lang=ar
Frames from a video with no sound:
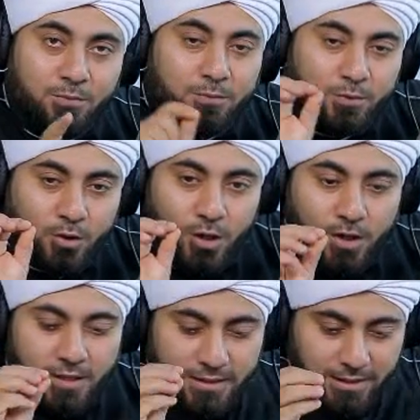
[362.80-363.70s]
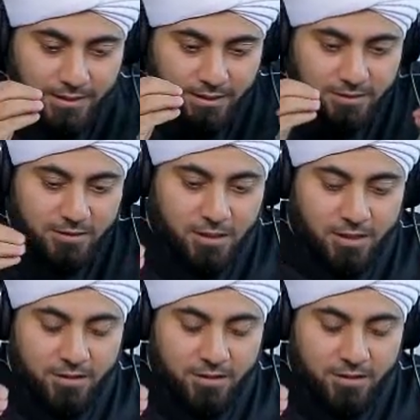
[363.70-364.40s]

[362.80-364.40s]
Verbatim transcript: يبغوا يعني